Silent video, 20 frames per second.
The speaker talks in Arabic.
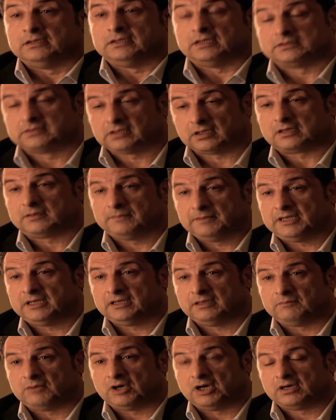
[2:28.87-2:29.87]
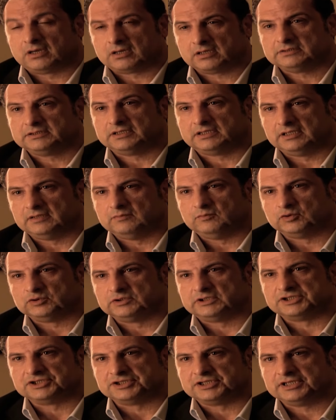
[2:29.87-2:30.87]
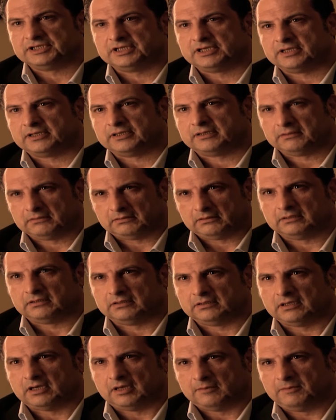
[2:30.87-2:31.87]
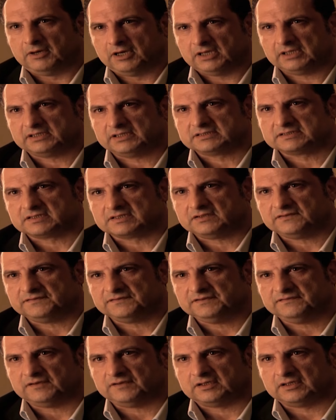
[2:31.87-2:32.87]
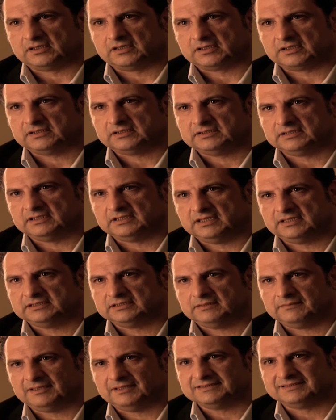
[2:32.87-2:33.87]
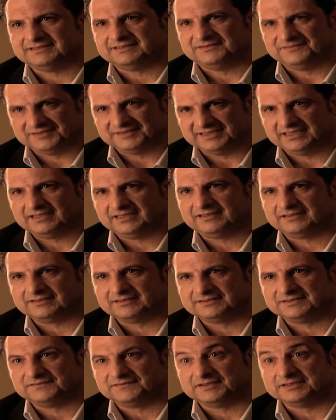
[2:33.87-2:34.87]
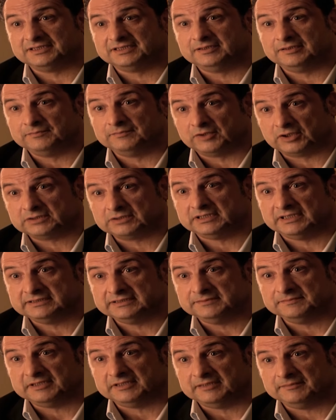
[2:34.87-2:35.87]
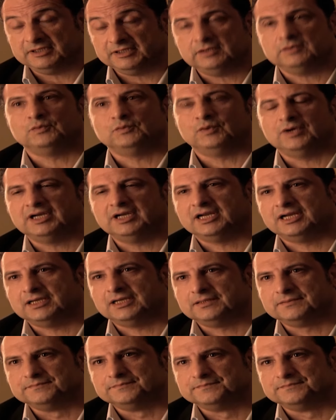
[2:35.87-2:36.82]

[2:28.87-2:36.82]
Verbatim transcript: يا ترى بقى مهاراتك المنتجية أبهرت صافي فقررت إنها تبعت الديفيديهات اللطيفة دي لمرات نديم كمال ولا لأ؟